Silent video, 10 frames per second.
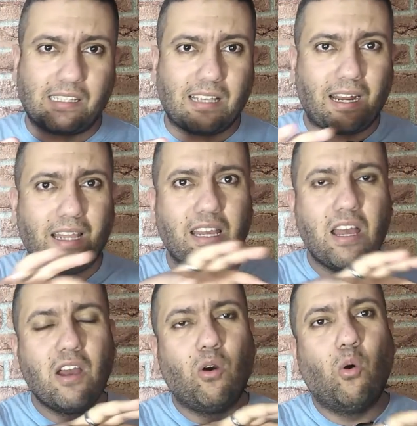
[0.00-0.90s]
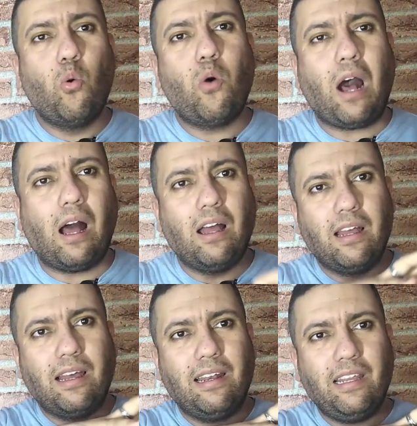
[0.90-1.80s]
ساراي هو
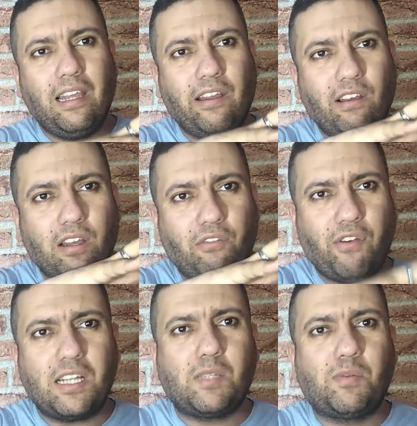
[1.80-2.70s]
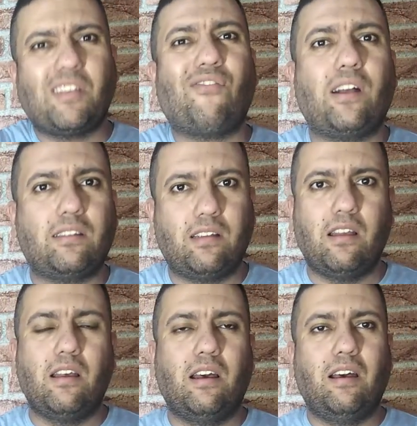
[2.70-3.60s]
اللي آه، فاز بصفقه
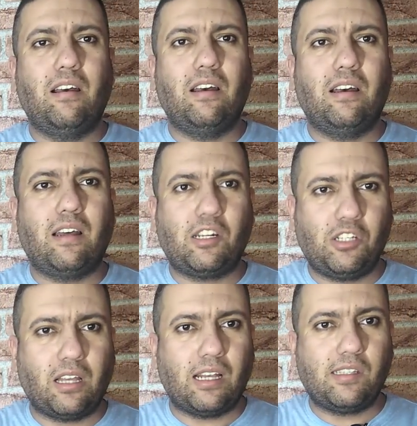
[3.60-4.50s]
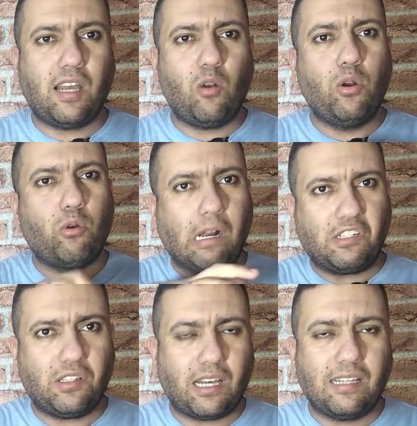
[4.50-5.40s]
آه، رشيد غزال وانه
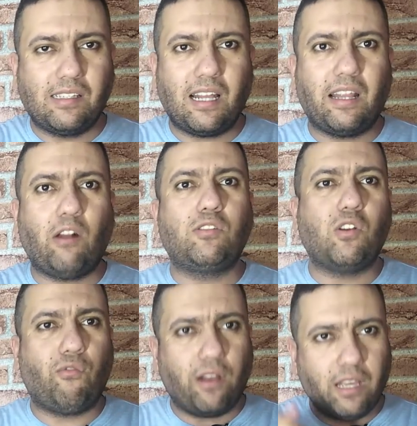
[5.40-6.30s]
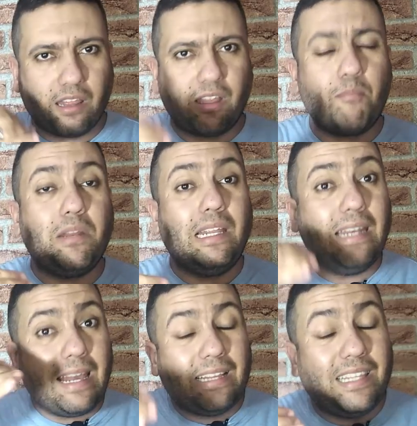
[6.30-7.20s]
رشيد غزال سوف ينضم
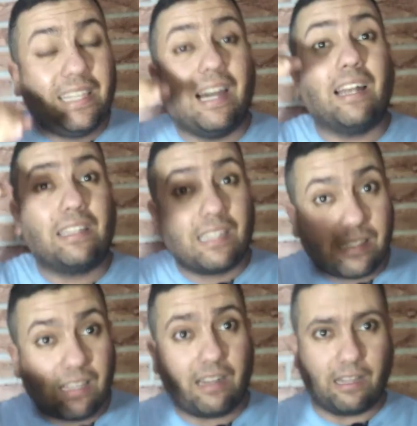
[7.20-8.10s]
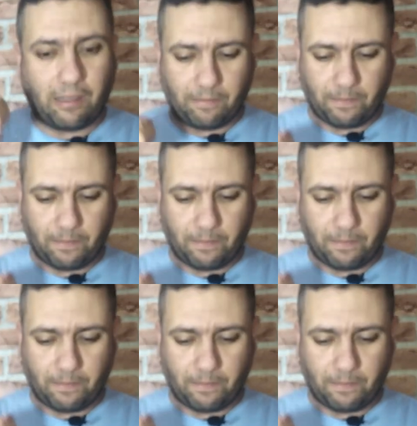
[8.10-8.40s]
لنادي غلطة ساراي